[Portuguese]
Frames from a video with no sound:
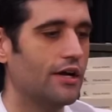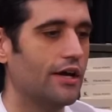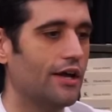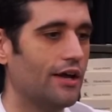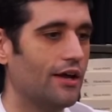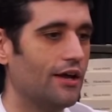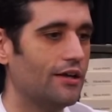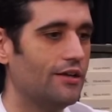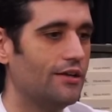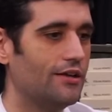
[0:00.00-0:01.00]
É,
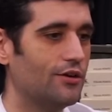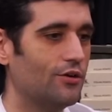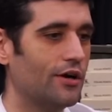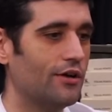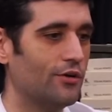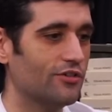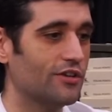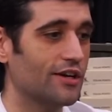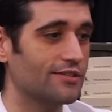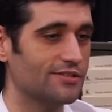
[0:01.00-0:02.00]
e, e eu, eu acho
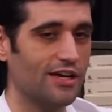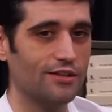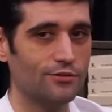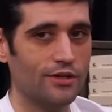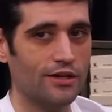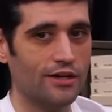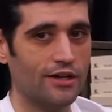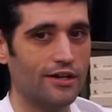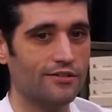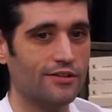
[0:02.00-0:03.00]
engraçado, né? A
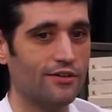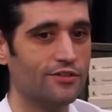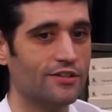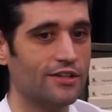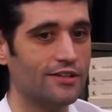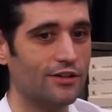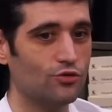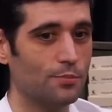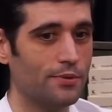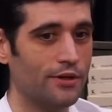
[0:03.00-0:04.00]
galera assim, ah, você tem que dar
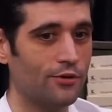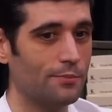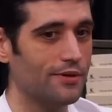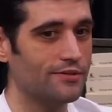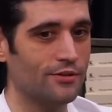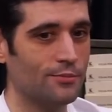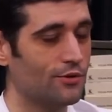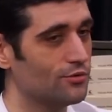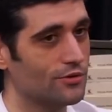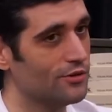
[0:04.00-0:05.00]
sua opinião imparcial. Irmão,
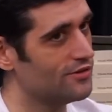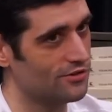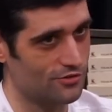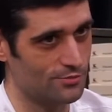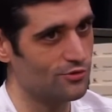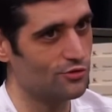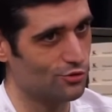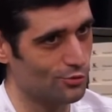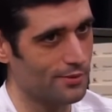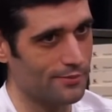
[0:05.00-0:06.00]
isso não existe, me
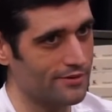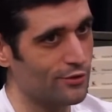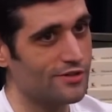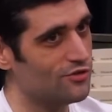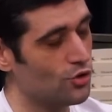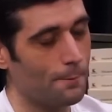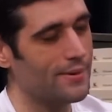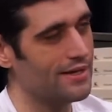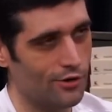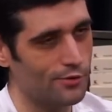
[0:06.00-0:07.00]
desculpa, mas uhum. não existe
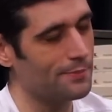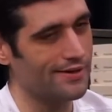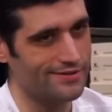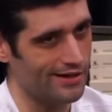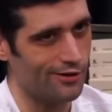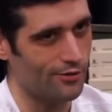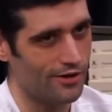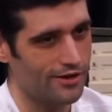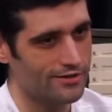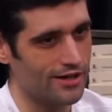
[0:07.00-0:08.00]
opinião imparcial,
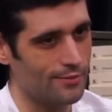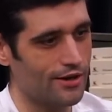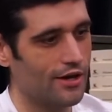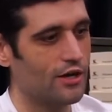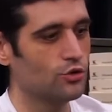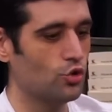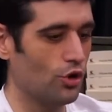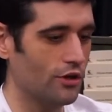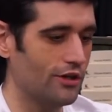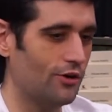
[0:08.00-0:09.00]
sabe?
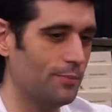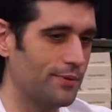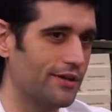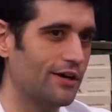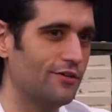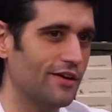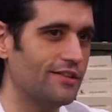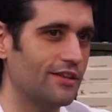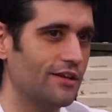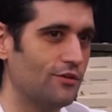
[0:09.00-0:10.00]
Toda opinião vai
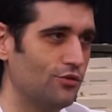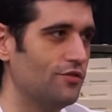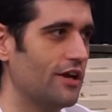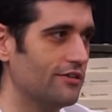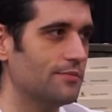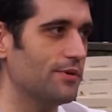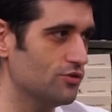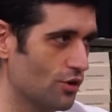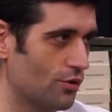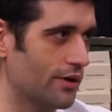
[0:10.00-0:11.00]
ter os viés da
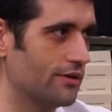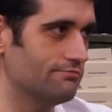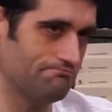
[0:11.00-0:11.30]
pessoa.